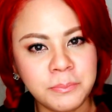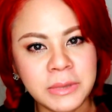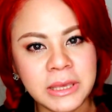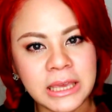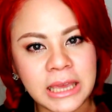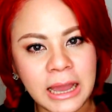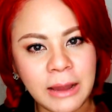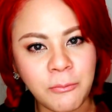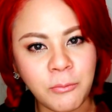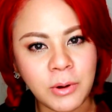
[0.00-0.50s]

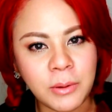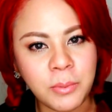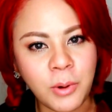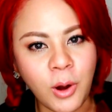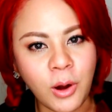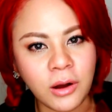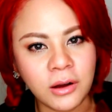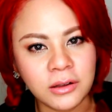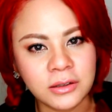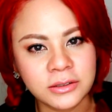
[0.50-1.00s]
มีคำว่า
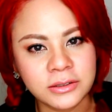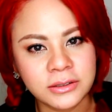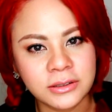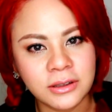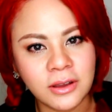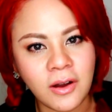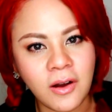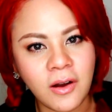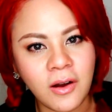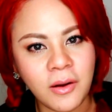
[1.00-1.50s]
pores
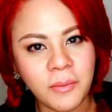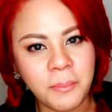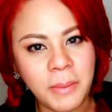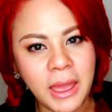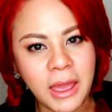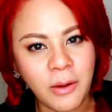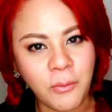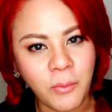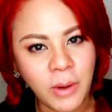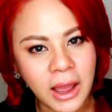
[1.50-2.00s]
ก็แป
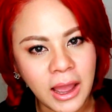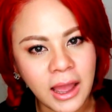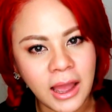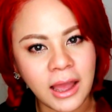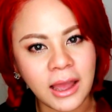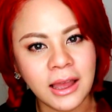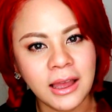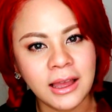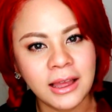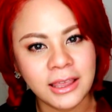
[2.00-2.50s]
ลว่า
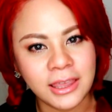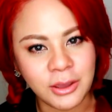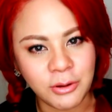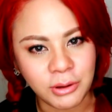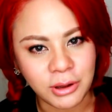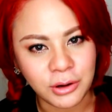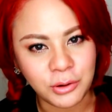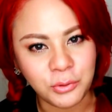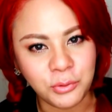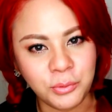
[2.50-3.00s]
เกี่
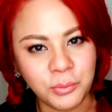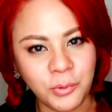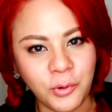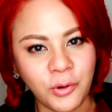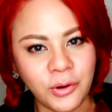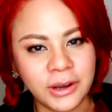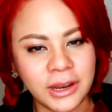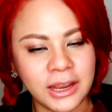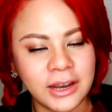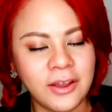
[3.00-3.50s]
ยวกับรูขุม
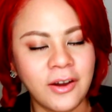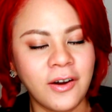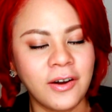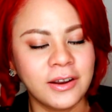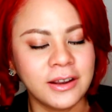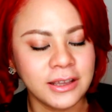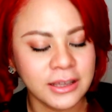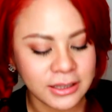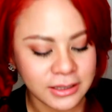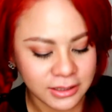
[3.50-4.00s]
ขนแน่นอ
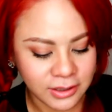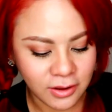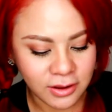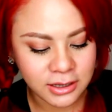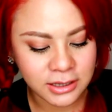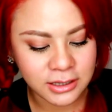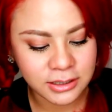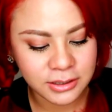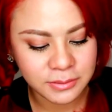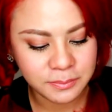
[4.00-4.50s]
นก็
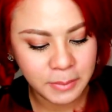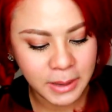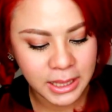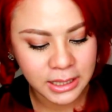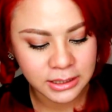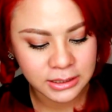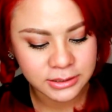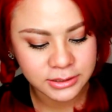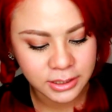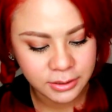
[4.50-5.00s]
คือเป็
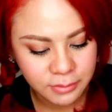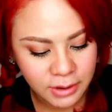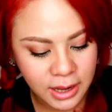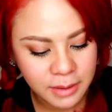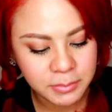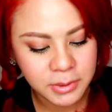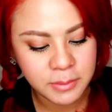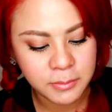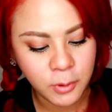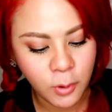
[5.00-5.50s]
นเซรั่
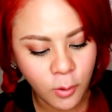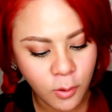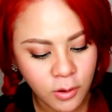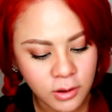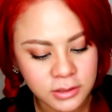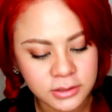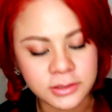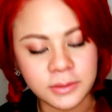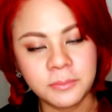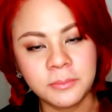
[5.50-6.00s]
มเข้มข้
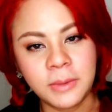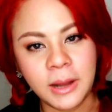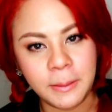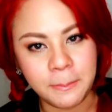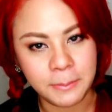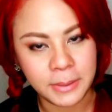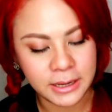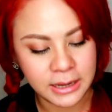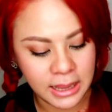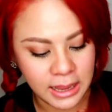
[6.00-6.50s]
นสำหรั
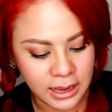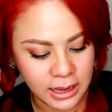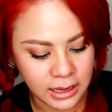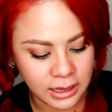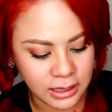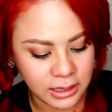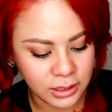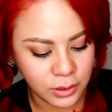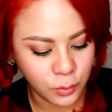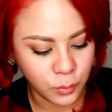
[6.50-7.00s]
บปัญหา
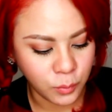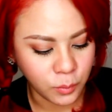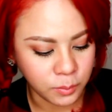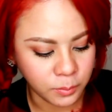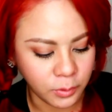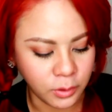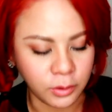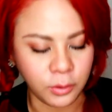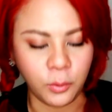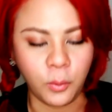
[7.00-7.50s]
รู
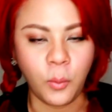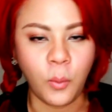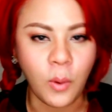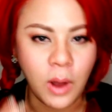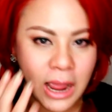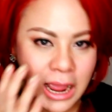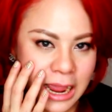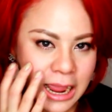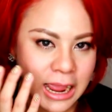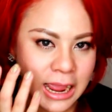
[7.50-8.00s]
ขุมขนก
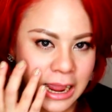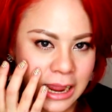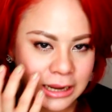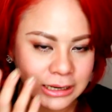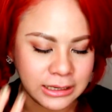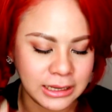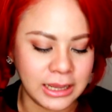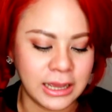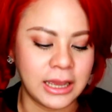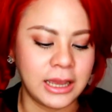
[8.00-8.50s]
ว้าง
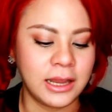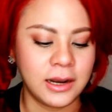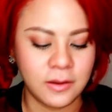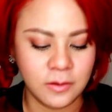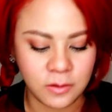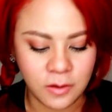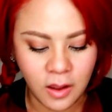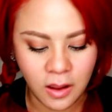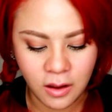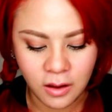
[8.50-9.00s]
นะคะ
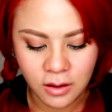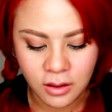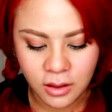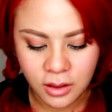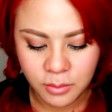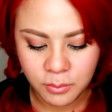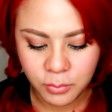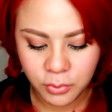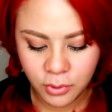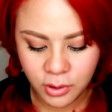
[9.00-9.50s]
แล้วก็
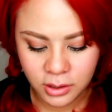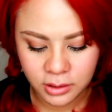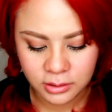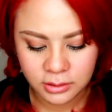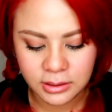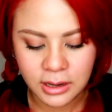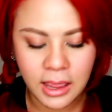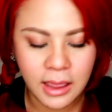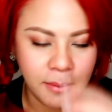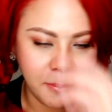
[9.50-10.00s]
พวก
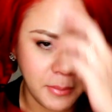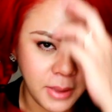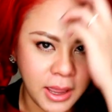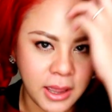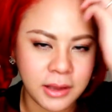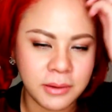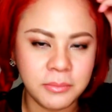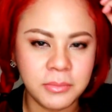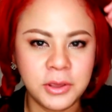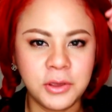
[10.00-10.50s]
หน้า
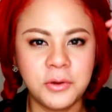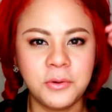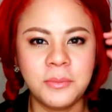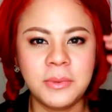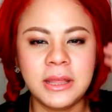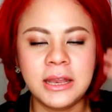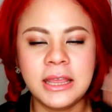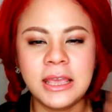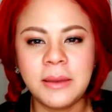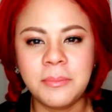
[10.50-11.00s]
มันผิว
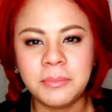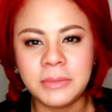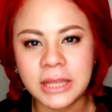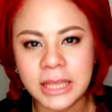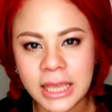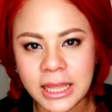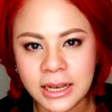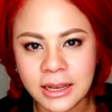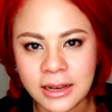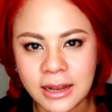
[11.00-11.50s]
ไม่เรียบ
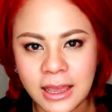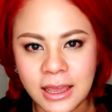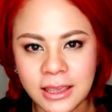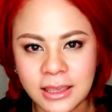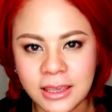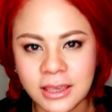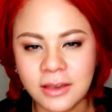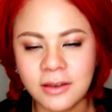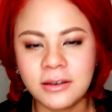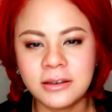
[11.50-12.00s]
เนียนใดๆอ
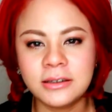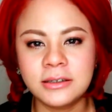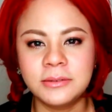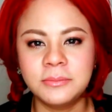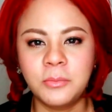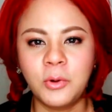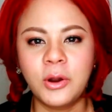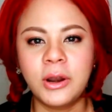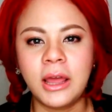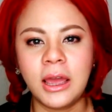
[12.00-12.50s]
ย่างนี้ก็คือ
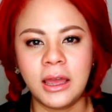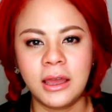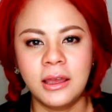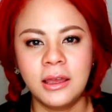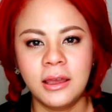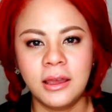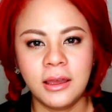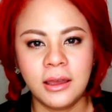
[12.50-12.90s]
มดอะ